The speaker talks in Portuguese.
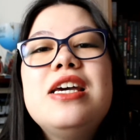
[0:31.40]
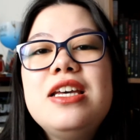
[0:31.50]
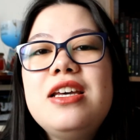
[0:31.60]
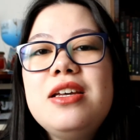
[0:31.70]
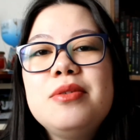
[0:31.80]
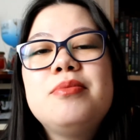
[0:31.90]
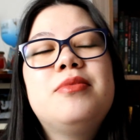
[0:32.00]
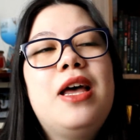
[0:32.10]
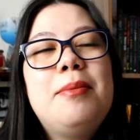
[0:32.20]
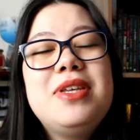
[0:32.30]
E
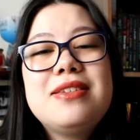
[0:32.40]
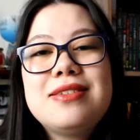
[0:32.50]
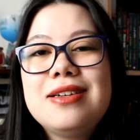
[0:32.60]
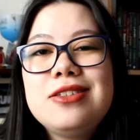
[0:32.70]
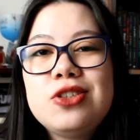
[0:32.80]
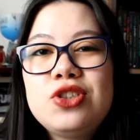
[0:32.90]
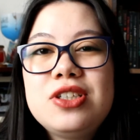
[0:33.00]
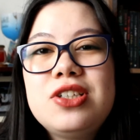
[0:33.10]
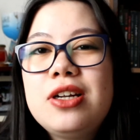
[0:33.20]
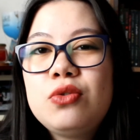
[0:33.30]
a minha estante, eu
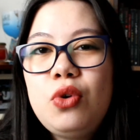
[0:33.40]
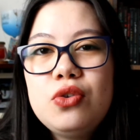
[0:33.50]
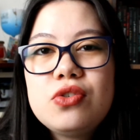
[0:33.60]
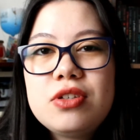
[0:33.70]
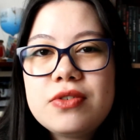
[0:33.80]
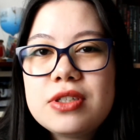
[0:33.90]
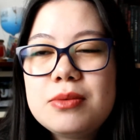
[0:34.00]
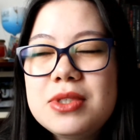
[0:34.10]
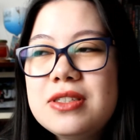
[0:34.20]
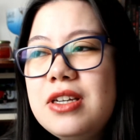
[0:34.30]
tinha tirado todos os livros da
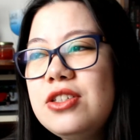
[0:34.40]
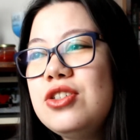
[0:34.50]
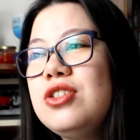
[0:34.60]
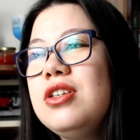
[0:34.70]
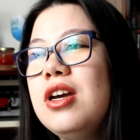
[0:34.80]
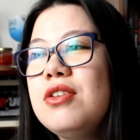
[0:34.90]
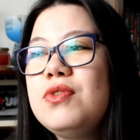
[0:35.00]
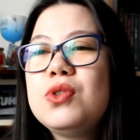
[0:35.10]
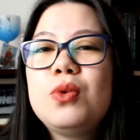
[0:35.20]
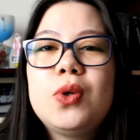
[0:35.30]
minha estante, tinha
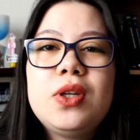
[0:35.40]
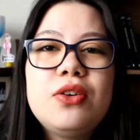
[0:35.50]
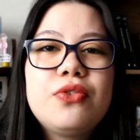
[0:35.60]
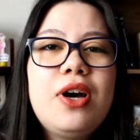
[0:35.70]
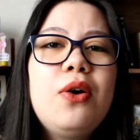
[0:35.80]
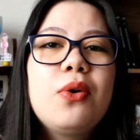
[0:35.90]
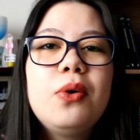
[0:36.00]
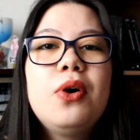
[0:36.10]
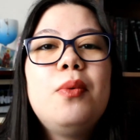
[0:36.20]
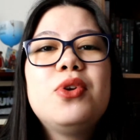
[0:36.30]
revisto o que eu queria ficar, o que
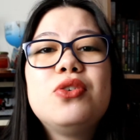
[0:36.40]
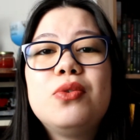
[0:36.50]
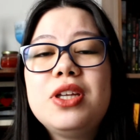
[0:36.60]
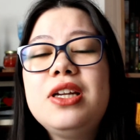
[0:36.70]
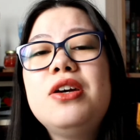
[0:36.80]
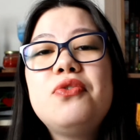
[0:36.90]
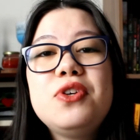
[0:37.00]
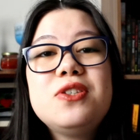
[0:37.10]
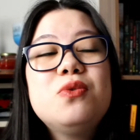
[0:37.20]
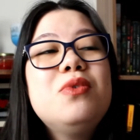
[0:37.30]
eu realmente não queria,
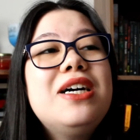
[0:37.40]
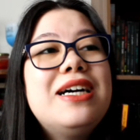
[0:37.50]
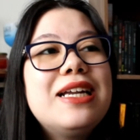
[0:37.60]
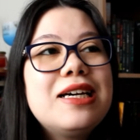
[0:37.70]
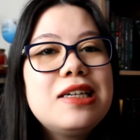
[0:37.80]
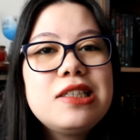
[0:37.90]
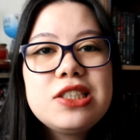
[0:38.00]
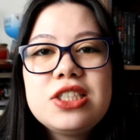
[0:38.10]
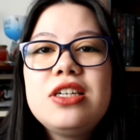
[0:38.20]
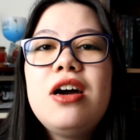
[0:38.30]
fiz um
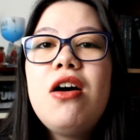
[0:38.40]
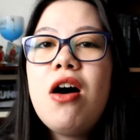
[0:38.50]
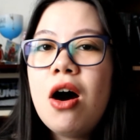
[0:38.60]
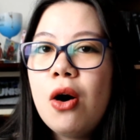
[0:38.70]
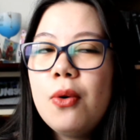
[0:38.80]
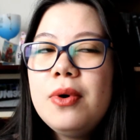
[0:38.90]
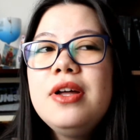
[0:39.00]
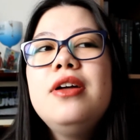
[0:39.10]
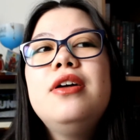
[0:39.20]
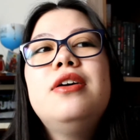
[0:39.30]
grande unhaul.
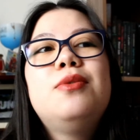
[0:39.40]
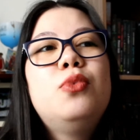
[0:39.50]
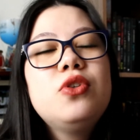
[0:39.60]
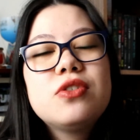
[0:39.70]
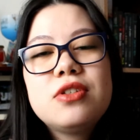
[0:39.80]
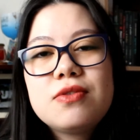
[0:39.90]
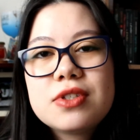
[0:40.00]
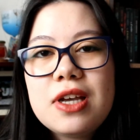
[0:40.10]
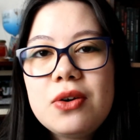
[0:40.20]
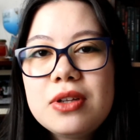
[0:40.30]
Muitos livros
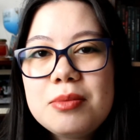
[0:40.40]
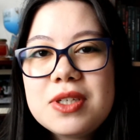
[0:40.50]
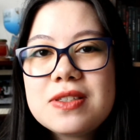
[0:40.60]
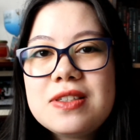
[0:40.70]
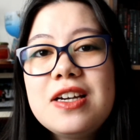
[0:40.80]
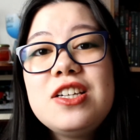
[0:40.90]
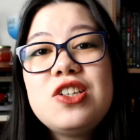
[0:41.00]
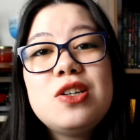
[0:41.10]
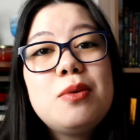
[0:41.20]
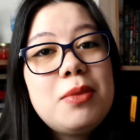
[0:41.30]
saíram da minha
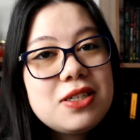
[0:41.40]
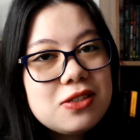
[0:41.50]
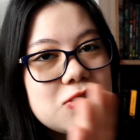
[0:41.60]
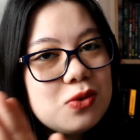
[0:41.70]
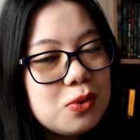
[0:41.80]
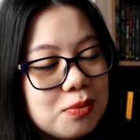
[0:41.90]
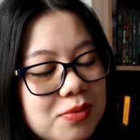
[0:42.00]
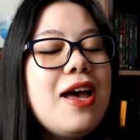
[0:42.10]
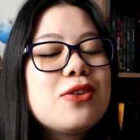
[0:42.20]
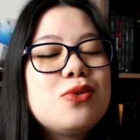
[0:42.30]
estante, mas isso
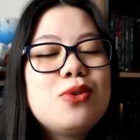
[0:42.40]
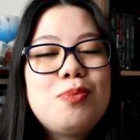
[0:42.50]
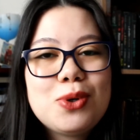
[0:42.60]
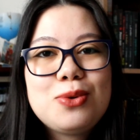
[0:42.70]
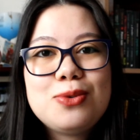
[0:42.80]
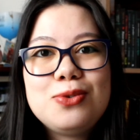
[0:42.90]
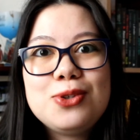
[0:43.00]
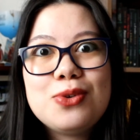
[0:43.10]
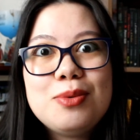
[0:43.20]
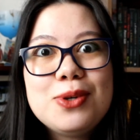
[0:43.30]
é assunto para outro
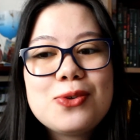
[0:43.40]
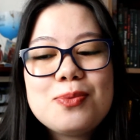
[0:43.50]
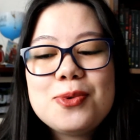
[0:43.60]
vídeo, não é mesmo?